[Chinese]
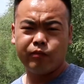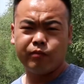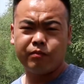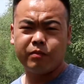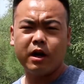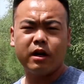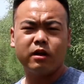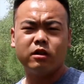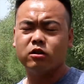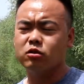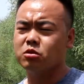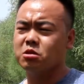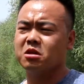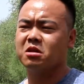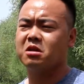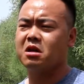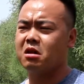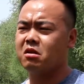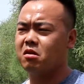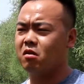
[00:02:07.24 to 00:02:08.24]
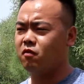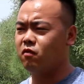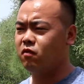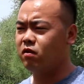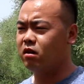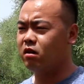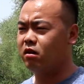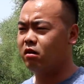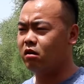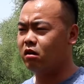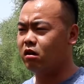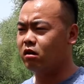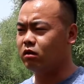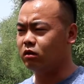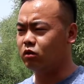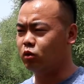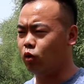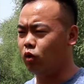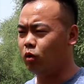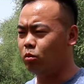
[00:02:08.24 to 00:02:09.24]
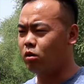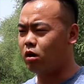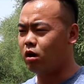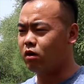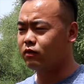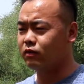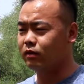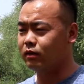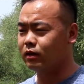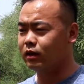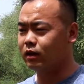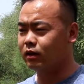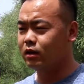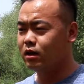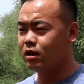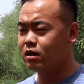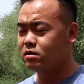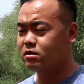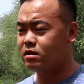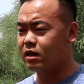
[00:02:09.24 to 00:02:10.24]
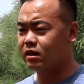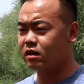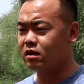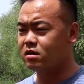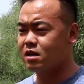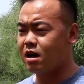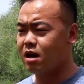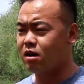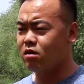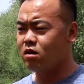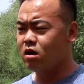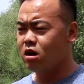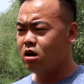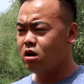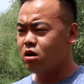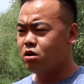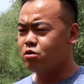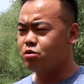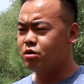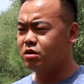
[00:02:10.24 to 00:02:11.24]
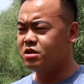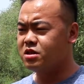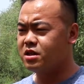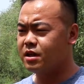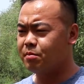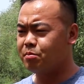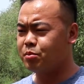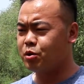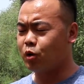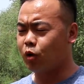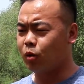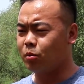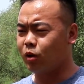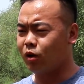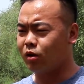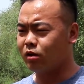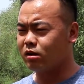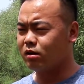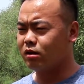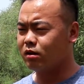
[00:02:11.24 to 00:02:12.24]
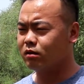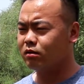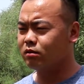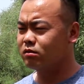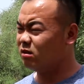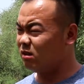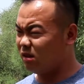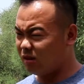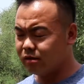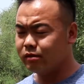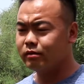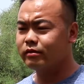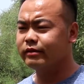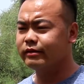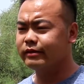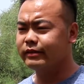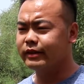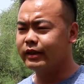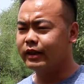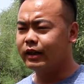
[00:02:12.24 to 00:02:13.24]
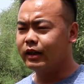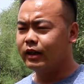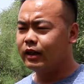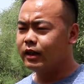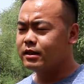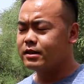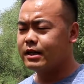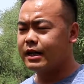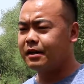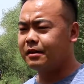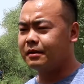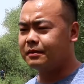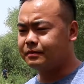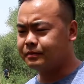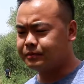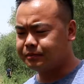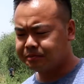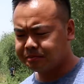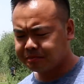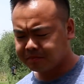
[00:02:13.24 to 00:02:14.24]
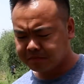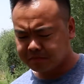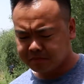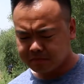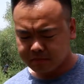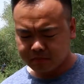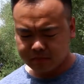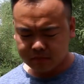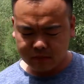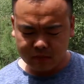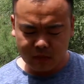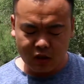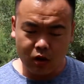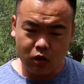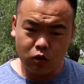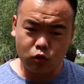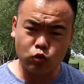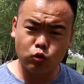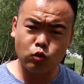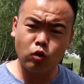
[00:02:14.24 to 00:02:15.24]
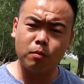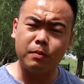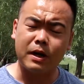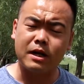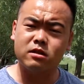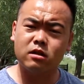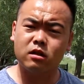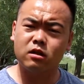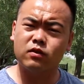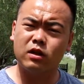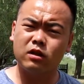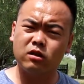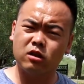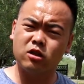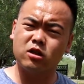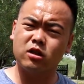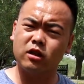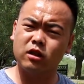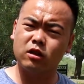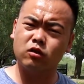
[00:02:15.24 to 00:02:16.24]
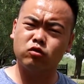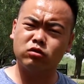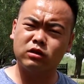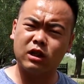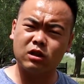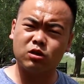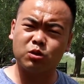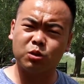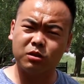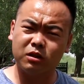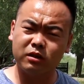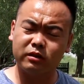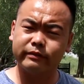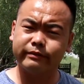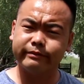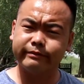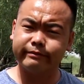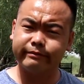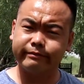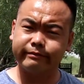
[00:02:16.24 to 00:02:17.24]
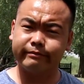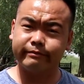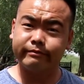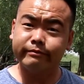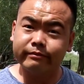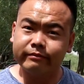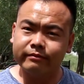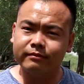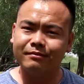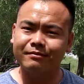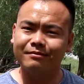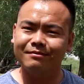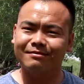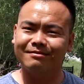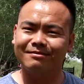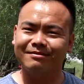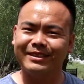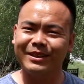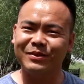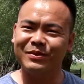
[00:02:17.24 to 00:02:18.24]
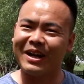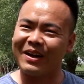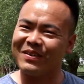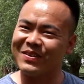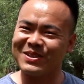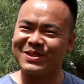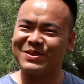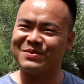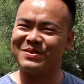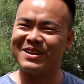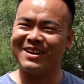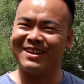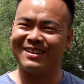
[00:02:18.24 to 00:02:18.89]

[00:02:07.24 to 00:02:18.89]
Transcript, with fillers: 那你就可以看到巍峨的托木尔峰了，在那个啥云间飘渺着。再一个，如果把这个地方弄成一个度假村，你们感觉怎么